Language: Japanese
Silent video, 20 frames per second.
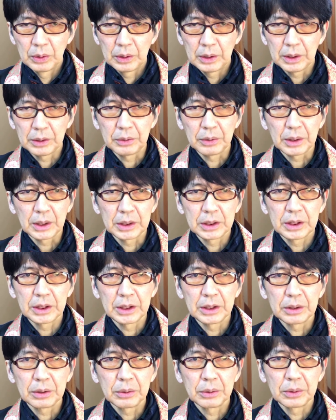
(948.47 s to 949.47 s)
何とかし
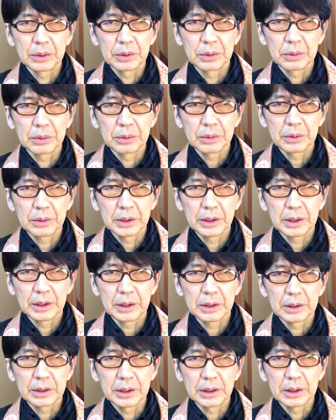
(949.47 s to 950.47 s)
ていこういうことで
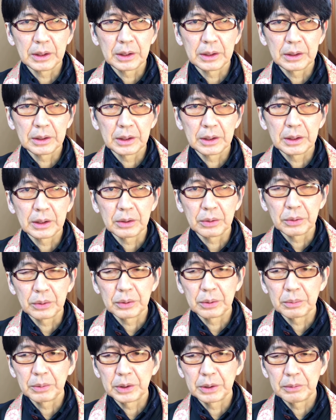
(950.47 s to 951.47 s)
やっていかれたんやろう
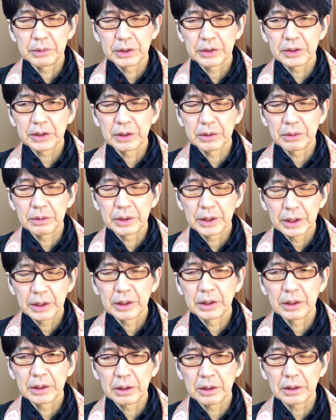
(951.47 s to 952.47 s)
と思いますけどね
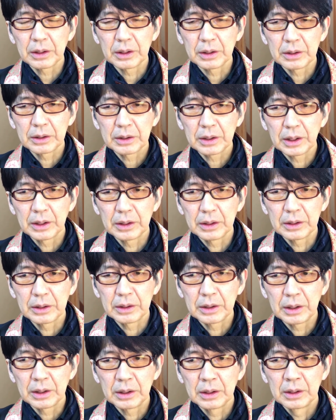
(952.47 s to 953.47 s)
なんか大
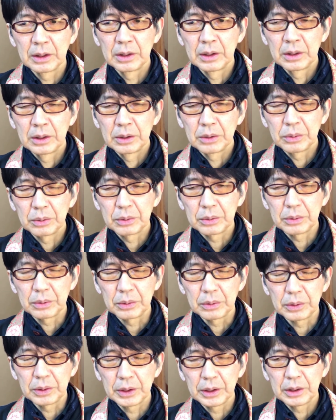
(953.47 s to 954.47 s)
変なご苦
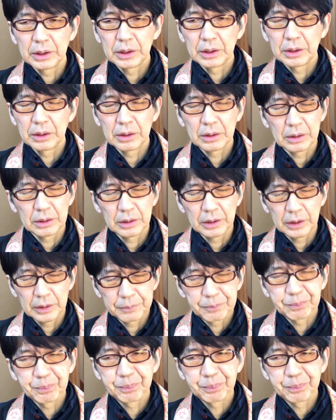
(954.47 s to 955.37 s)
労でね。